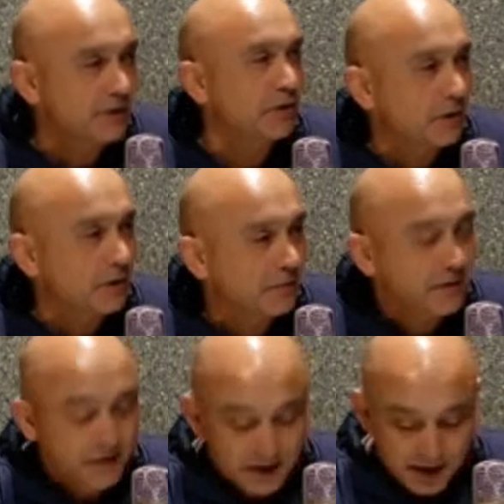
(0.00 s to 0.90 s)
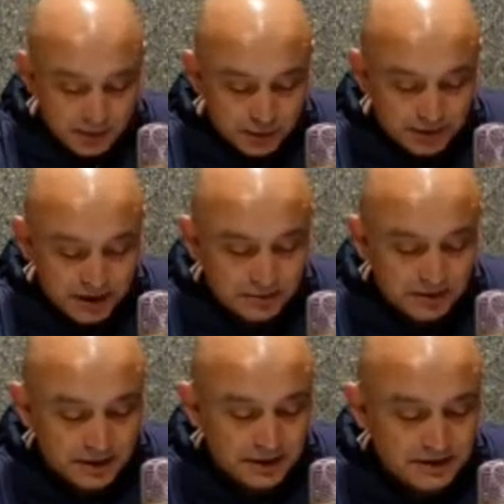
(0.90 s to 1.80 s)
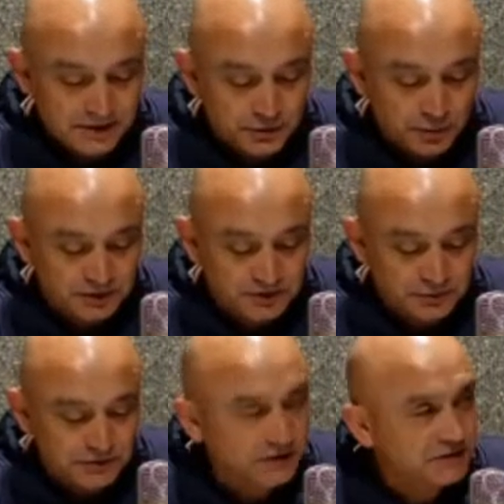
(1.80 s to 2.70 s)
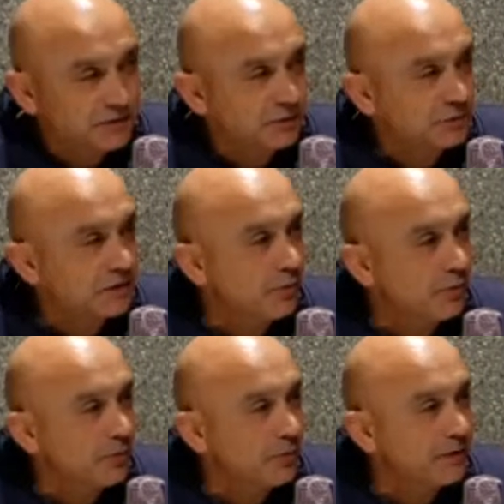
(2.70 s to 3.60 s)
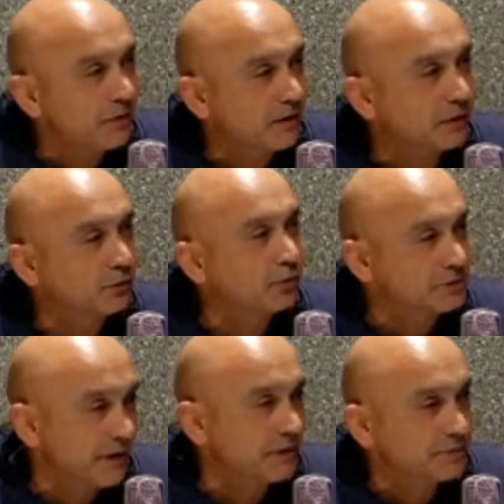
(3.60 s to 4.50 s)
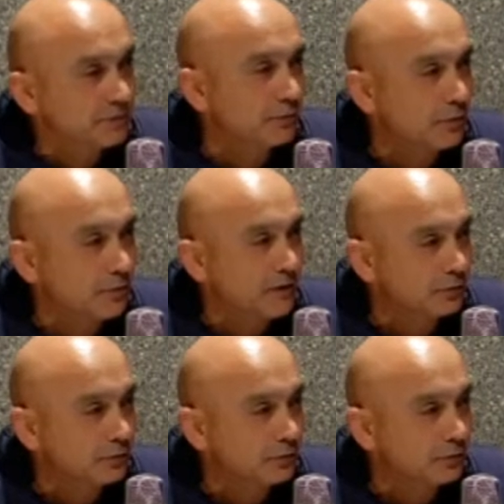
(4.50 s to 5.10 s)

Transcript: o que é enorme. Portanto, e nesses votos no 151 acabou por haver 14 brancos, portanto,